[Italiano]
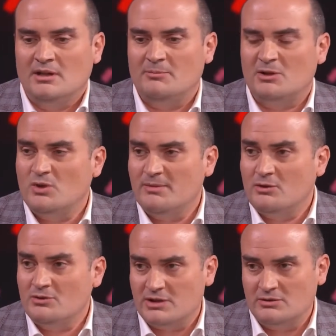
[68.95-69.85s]
eh, per cui
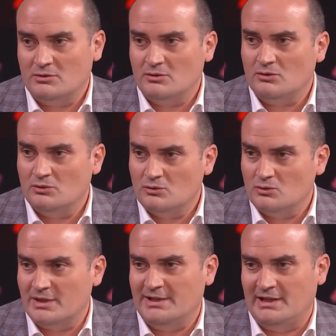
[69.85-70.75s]
mi concentro su
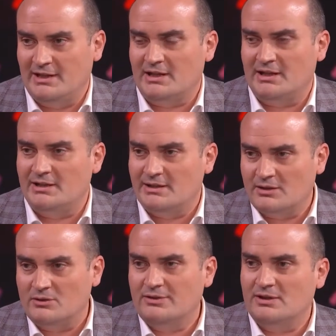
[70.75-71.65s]
due degli ingredienti
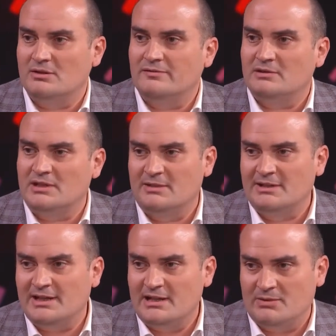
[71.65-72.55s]
che considero
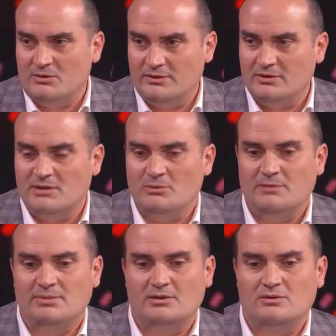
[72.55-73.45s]
fondamentali per questo tipo
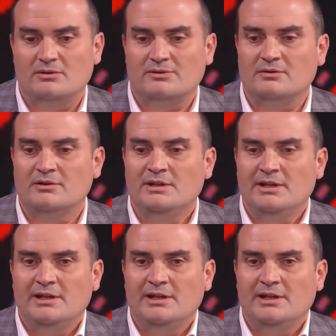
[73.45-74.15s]
di percorso.